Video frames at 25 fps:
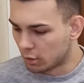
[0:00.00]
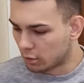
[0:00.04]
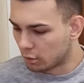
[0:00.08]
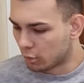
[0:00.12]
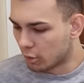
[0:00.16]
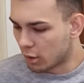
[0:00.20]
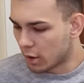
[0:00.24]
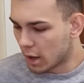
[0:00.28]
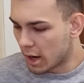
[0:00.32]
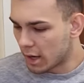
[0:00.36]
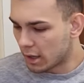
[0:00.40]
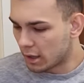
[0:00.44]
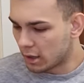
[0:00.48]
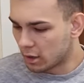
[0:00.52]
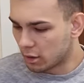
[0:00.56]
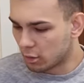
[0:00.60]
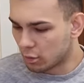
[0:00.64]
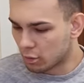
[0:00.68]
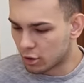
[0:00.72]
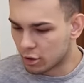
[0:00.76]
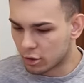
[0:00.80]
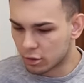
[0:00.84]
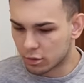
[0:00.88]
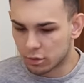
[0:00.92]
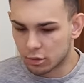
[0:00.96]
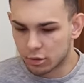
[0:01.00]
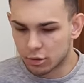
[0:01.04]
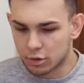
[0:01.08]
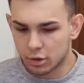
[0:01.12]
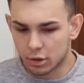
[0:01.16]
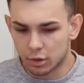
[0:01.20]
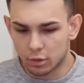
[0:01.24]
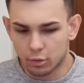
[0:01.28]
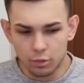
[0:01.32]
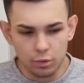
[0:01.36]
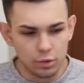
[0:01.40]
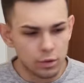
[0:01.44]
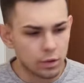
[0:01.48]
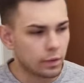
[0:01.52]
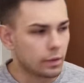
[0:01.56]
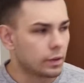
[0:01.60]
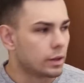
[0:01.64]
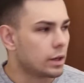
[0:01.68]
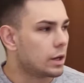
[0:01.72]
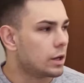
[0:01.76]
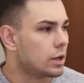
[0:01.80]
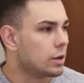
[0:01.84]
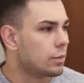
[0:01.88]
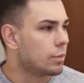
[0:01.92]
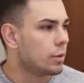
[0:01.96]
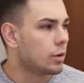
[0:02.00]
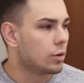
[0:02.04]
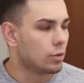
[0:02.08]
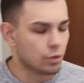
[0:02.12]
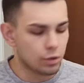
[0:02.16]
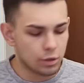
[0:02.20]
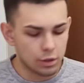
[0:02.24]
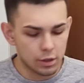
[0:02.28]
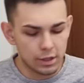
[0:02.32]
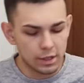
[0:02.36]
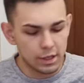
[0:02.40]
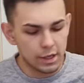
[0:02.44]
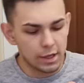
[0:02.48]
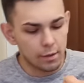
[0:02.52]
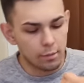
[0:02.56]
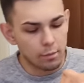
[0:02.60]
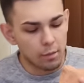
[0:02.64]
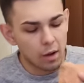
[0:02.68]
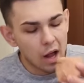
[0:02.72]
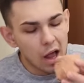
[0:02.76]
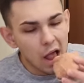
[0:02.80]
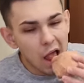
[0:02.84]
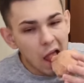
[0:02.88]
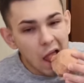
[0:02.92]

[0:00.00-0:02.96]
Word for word: Ну реально их очень сложно откусывать, и они похожи с тем.